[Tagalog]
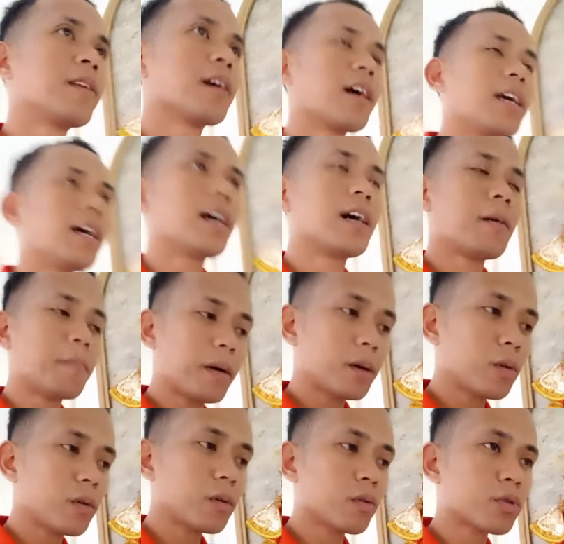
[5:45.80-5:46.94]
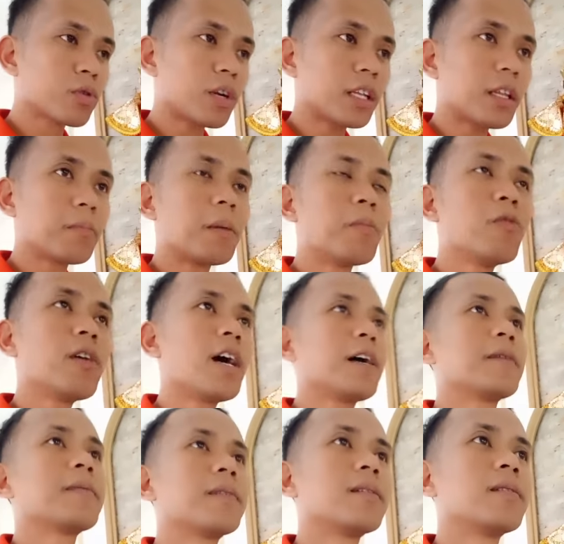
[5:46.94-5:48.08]
Kaya kapag gusto nating mamunga,
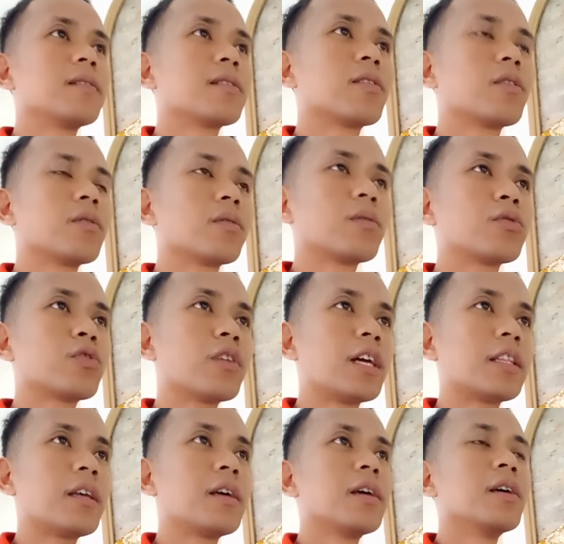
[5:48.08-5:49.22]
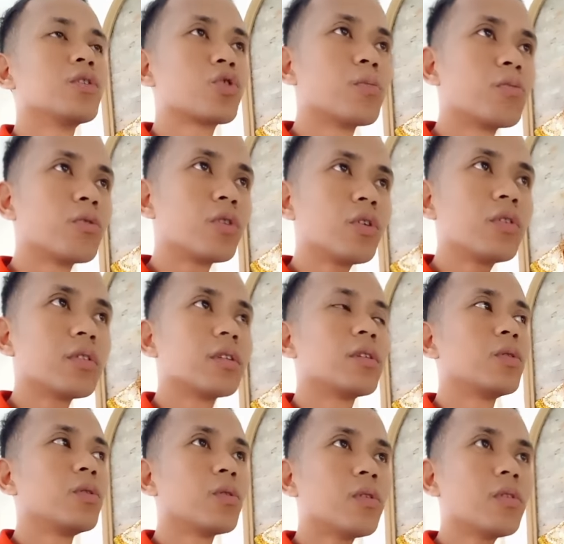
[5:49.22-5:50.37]
gusto nating sumunod
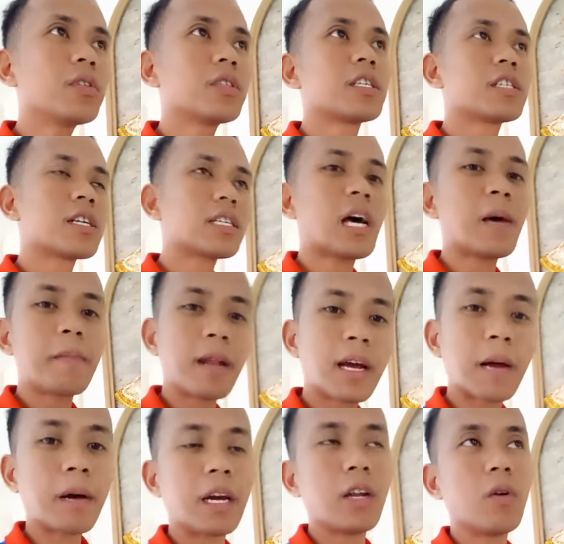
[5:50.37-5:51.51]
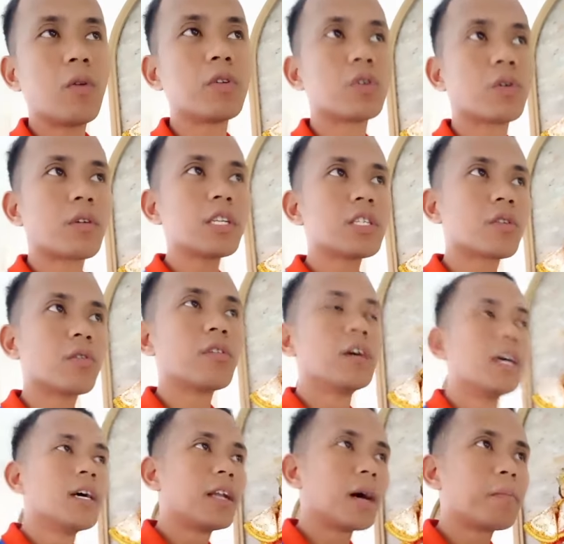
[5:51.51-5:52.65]
doon sa sinasabi ng Panginoong Kristo
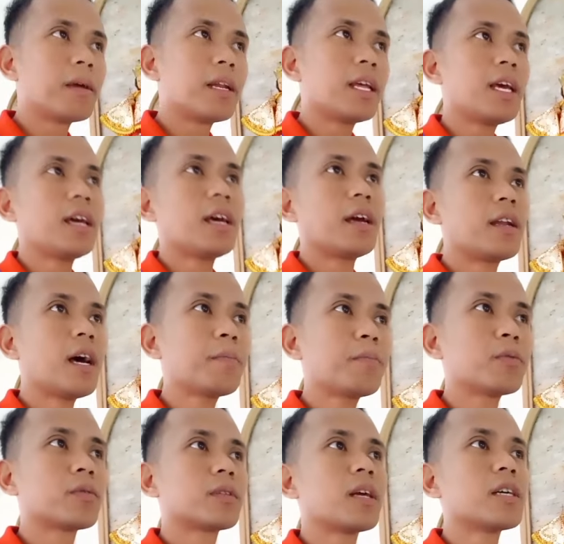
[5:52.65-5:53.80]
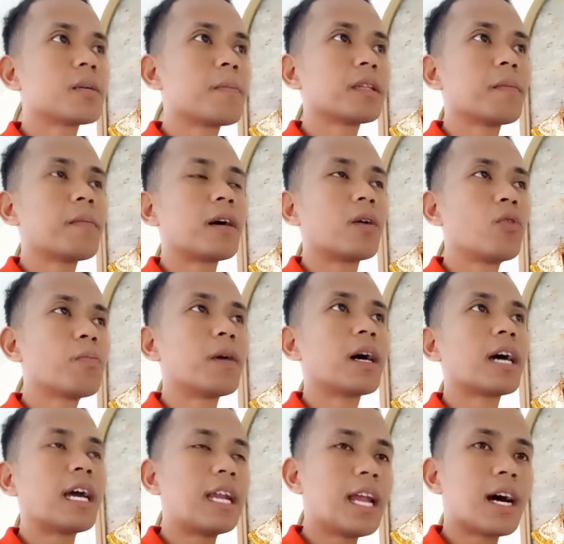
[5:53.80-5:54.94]
nang binhi ay napunta sa matabang lupa,
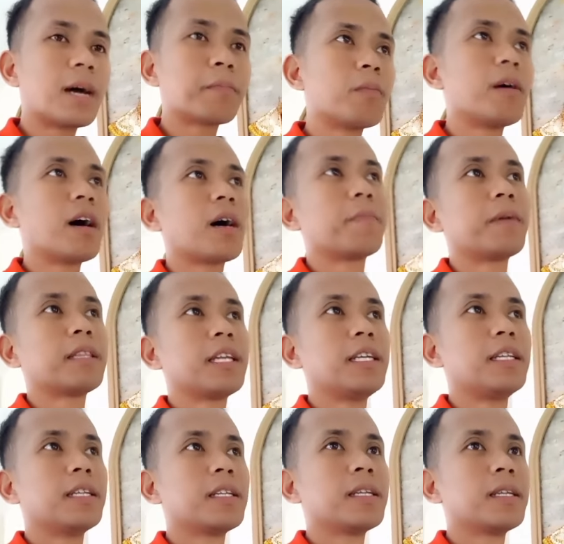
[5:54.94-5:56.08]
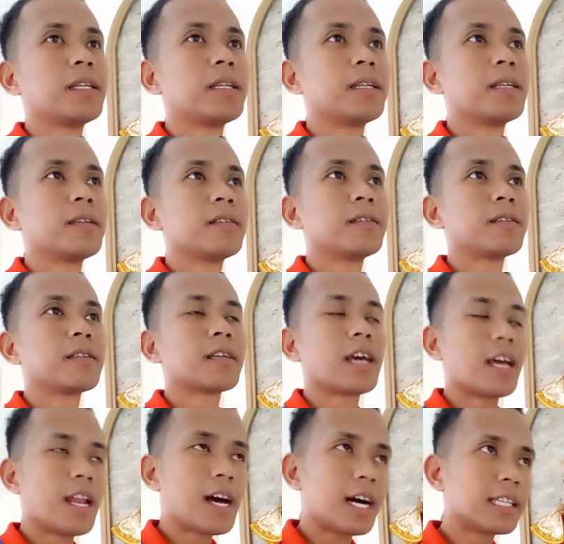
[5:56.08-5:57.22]
kailangan po mga kapatid,
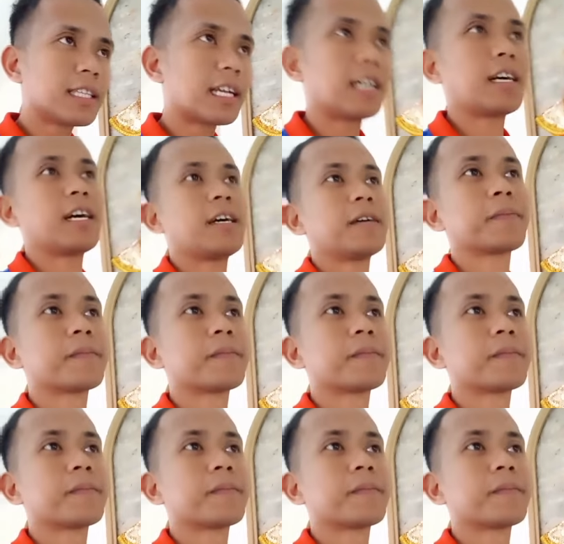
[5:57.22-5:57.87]
kailangan talaga